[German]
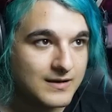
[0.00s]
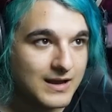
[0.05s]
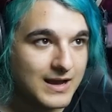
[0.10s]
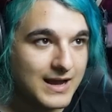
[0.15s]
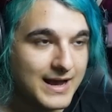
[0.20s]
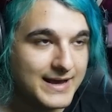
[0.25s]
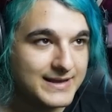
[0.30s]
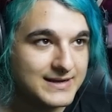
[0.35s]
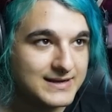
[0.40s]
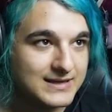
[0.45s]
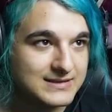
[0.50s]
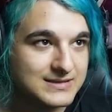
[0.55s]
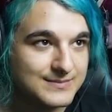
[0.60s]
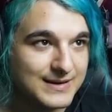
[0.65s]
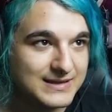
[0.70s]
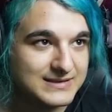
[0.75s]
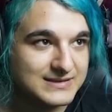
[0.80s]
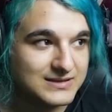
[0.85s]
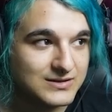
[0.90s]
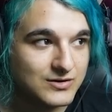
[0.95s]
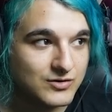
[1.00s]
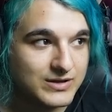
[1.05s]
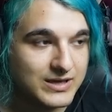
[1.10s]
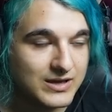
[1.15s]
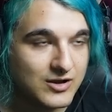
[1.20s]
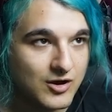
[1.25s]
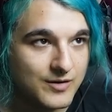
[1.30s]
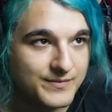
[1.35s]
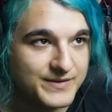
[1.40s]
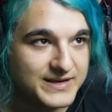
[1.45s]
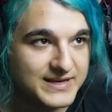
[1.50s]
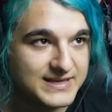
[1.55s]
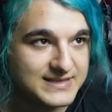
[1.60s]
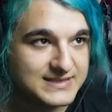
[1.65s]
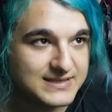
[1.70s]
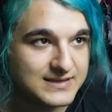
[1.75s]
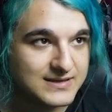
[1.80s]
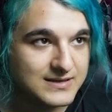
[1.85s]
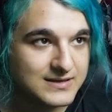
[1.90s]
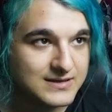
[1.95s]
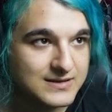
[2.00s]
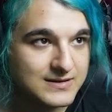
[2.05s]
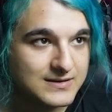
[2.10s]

Einen nach dem anderen. Okay, komm, der nächste.